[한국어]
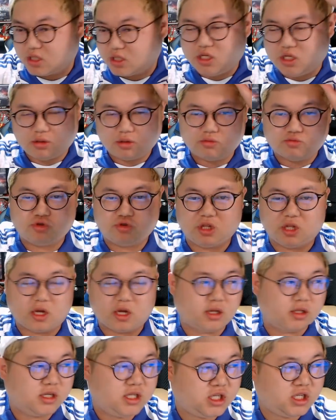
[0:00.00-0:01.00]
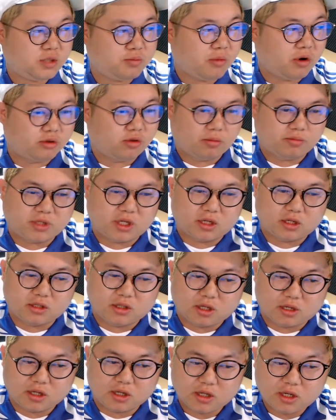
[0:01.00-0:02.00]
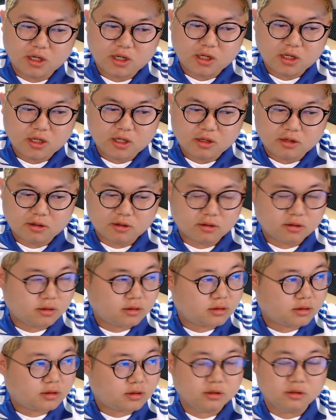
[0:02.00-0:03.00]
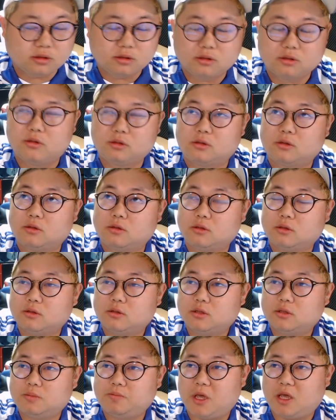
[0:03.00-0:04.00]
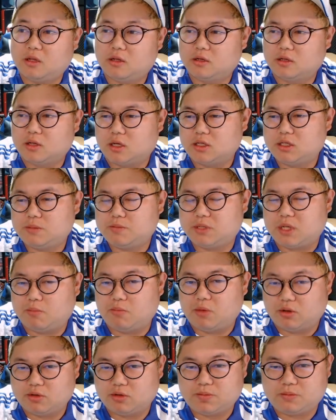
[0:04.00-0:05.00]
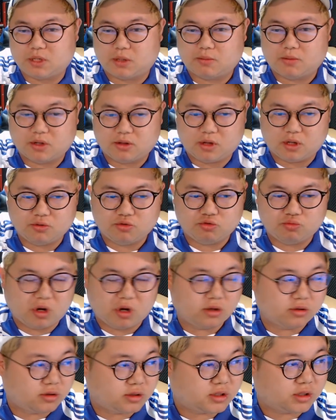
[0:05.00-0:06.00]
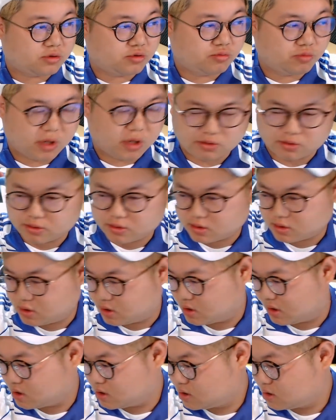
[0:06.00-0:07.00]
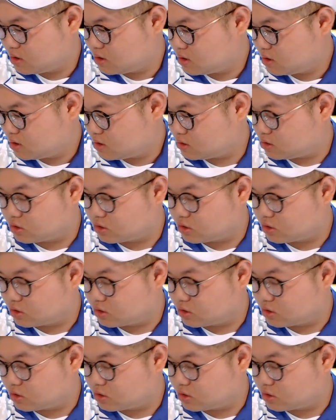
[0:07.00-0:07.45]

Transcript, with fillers: 이, 우리나라는 20만원 넘잖아 근데 그 스페인은 한 13만원 14만원 한 6만원 줬어요 6만원 예.